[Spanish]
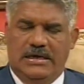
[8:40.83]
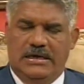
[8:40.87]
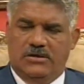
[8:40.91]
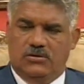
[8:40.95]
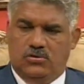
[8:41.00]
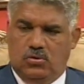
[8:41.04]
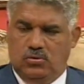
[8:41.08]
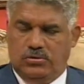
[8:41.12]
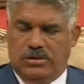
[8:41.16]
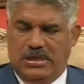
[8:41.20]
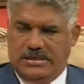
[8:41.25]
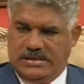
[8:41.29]

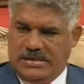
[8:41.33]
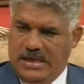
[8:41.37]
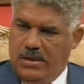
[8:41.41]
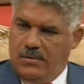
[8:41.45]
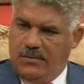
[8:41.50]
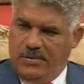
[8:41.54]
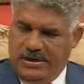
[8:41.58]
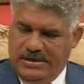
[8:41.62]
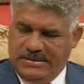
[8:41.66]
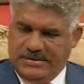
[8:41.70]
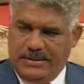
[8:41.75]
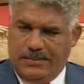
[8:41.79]

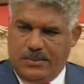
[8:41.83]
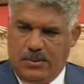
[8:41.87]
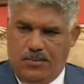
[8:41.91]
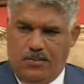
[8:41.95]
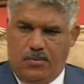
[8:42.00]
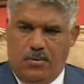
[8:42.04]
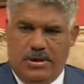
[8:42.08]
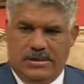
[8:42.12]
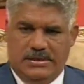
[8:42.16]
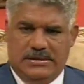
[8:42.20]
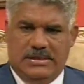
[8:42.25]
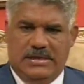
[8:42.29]
Sustentado en esa
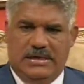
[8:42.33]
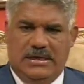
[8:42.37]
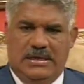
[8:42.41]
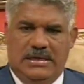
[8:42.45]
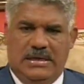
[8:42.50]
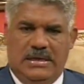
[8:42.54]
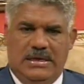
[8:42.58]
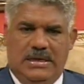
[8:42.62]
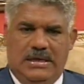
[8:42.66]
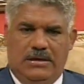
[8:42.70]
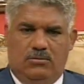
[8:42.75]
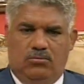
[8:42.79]
propuesta,
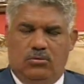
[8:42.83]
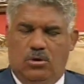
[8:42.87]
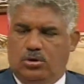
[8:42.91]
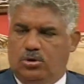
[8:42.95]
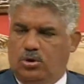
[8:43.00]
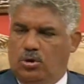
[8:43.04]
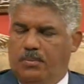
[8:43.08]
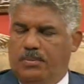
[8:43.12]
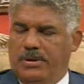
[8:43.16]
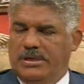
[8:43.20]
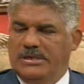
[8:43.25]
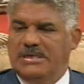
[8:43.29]

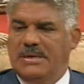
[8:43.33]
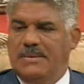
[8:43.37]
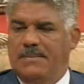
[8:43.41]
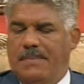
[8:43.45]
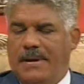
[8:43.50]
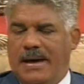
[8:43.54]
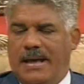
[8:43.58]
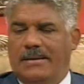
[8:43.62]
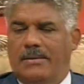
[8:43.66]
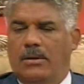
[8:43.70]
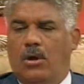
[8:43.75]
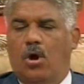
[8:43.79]
nuestro principal